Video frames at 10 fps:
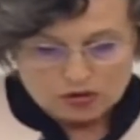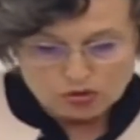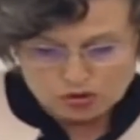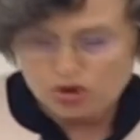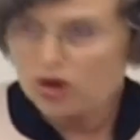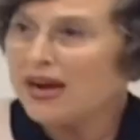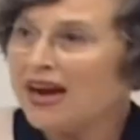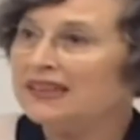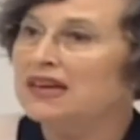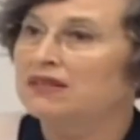Üç
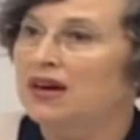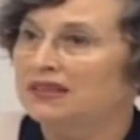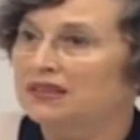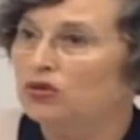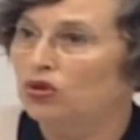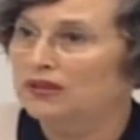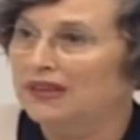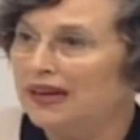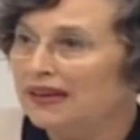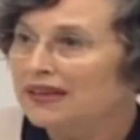önerge verdik
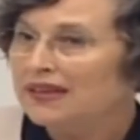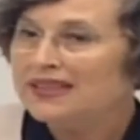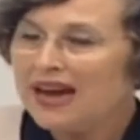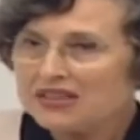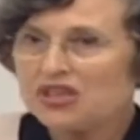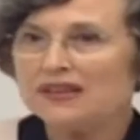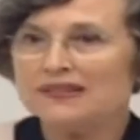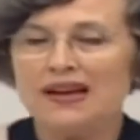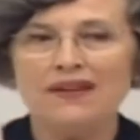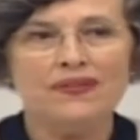orada.
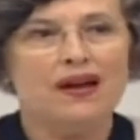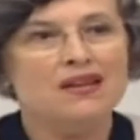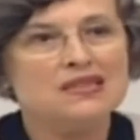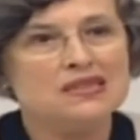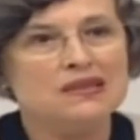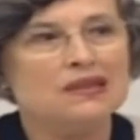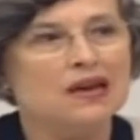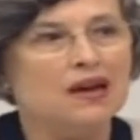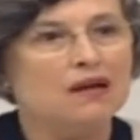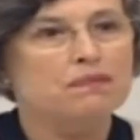Gerçekten
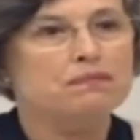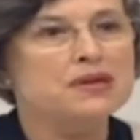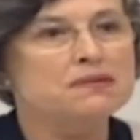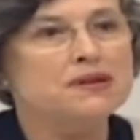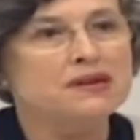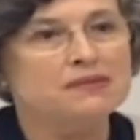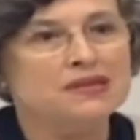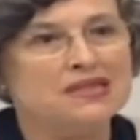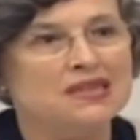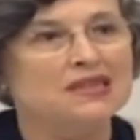aslında
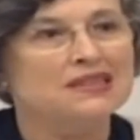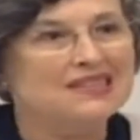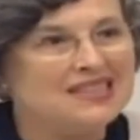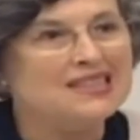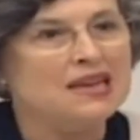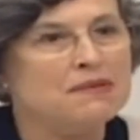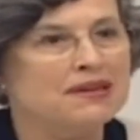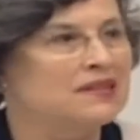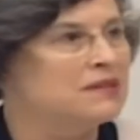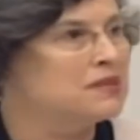birbirimizi
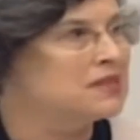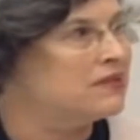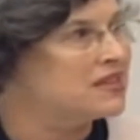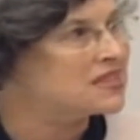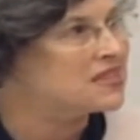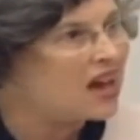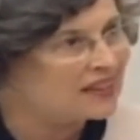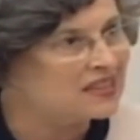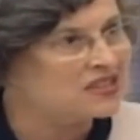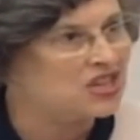dinlemediğimizi ve
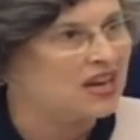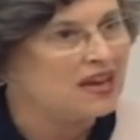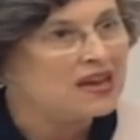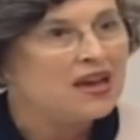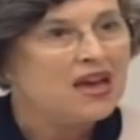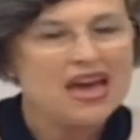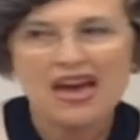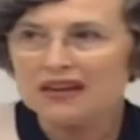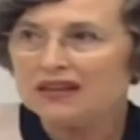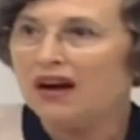sadece
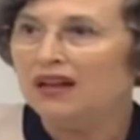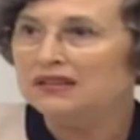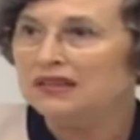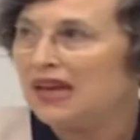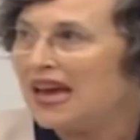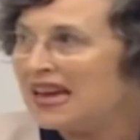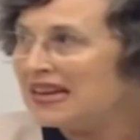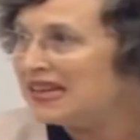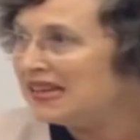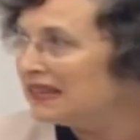el kaldır
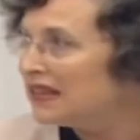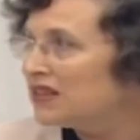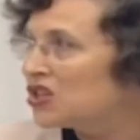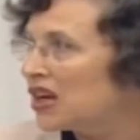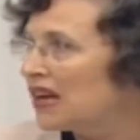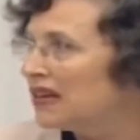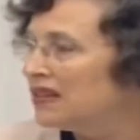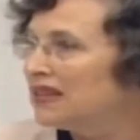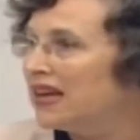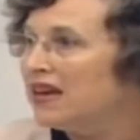el indir
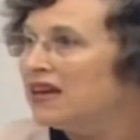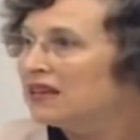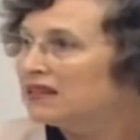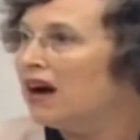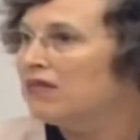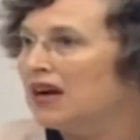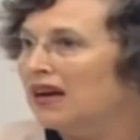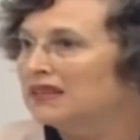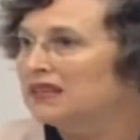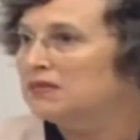şeklinde
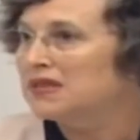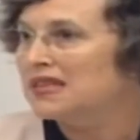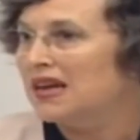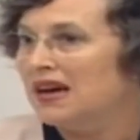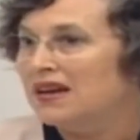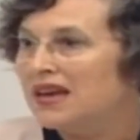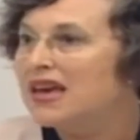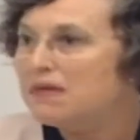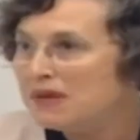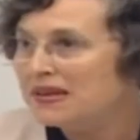davrandığımıza
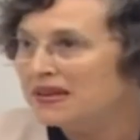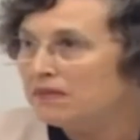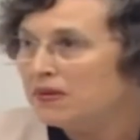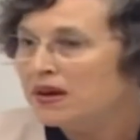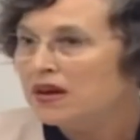eminim.